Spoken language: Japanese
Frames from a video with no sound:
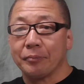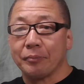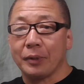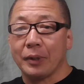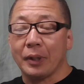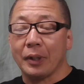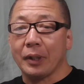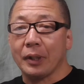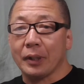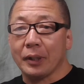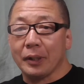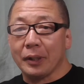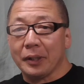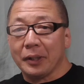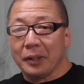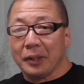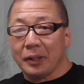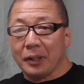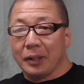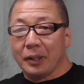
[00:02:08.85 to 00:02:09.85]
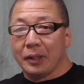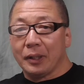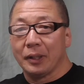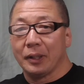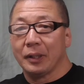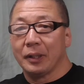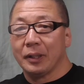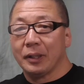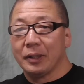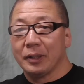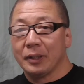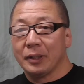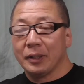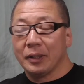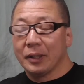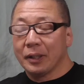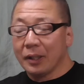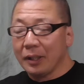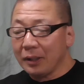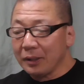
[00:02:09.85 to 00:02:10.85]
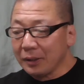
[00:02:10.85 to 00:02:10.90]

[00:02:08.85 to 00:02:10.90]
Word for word: まあえー、